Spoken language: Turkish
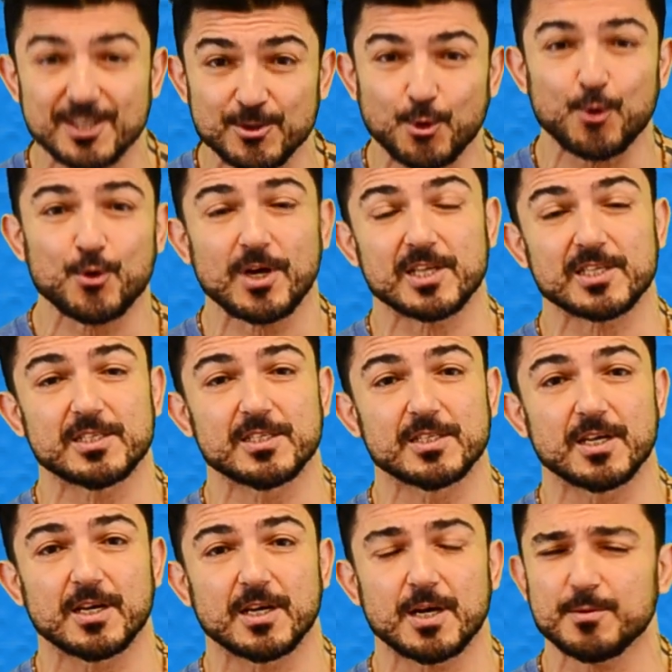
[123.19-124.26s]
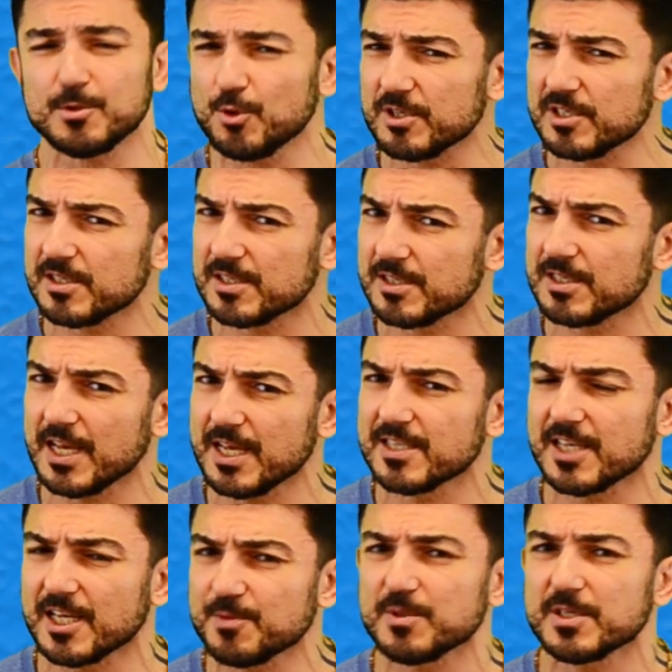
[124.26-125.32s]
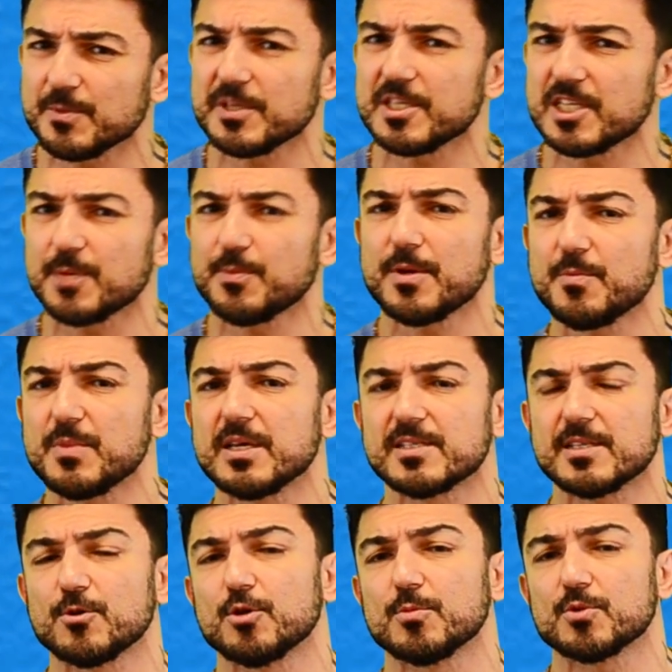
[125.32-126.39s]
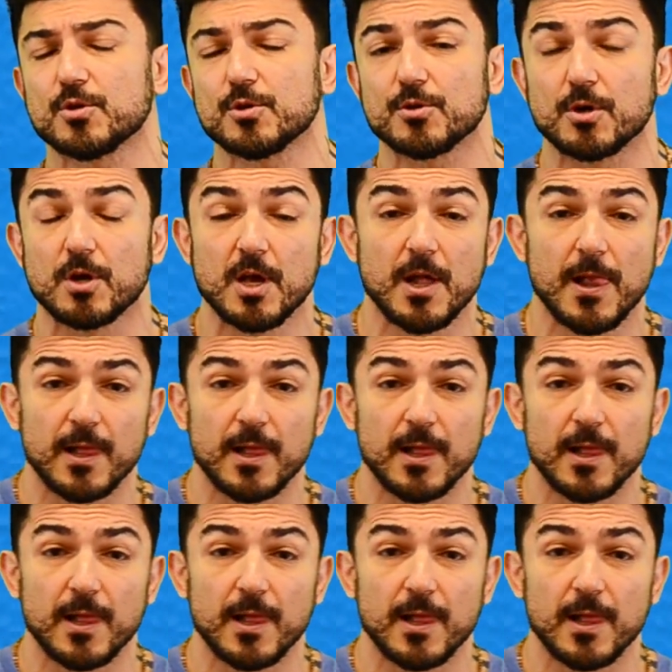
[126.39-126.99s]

da doğru aslında. Ama çok yani saçma sapan iş yapan bir yazar olmuş oluyor.